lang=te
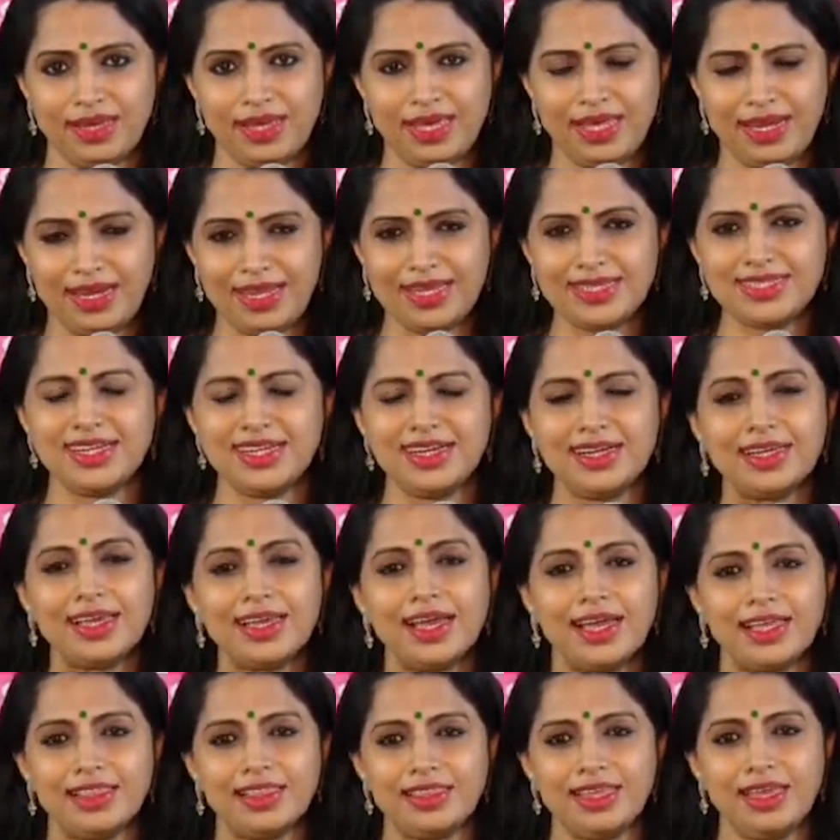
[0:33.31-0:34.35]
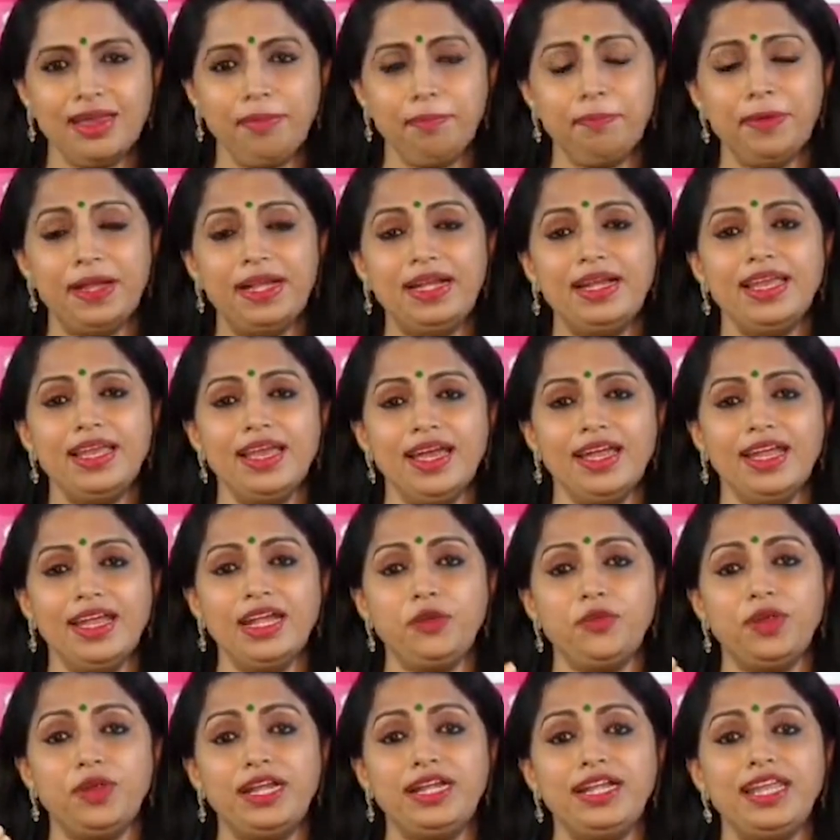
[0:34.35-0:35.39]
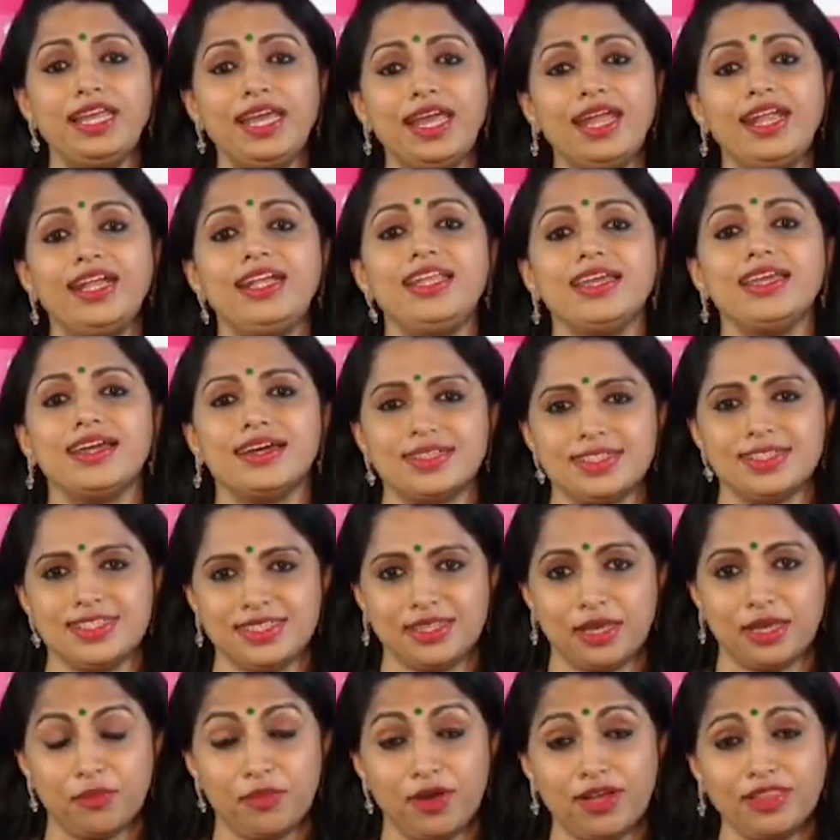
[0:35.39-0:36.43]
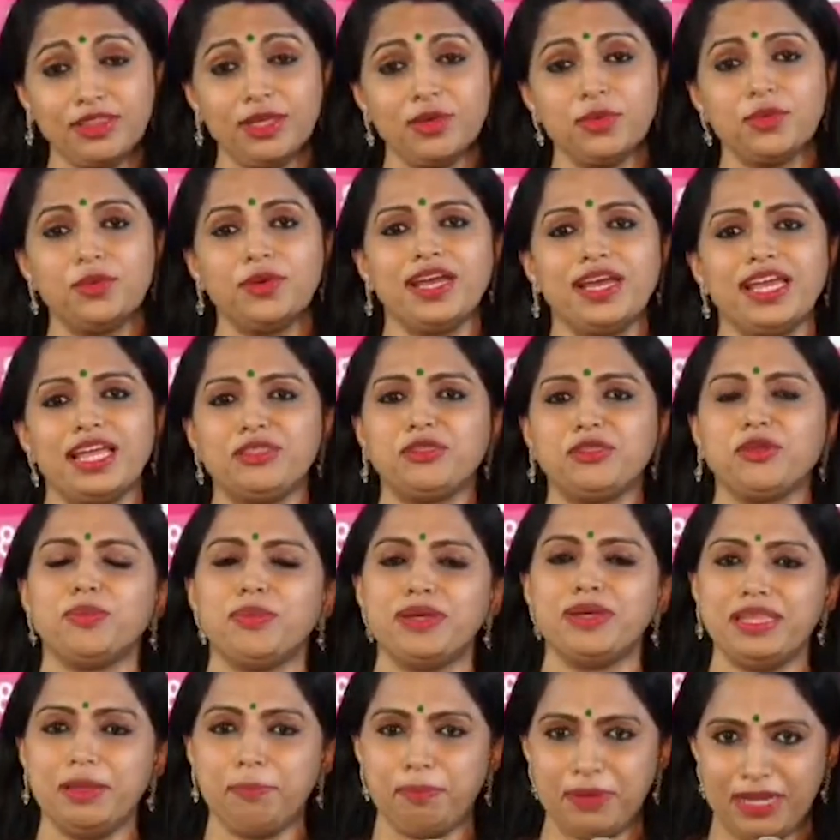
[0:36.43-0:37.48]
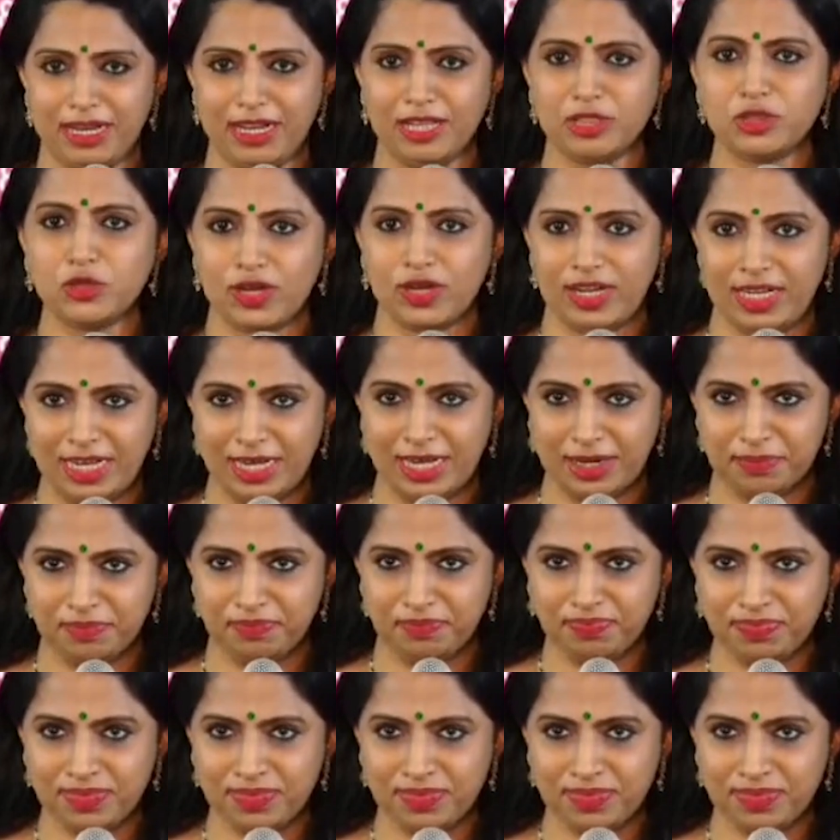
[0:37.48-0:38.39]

ఈ రీసెంట్గా అయితే పెళ్ళి అయ్యి ట్వంటీ ఎయిట్ ఇయర్స్ తర్వాత కూడా ఎంతోమంది పిల్లలతో వెళ్ళారు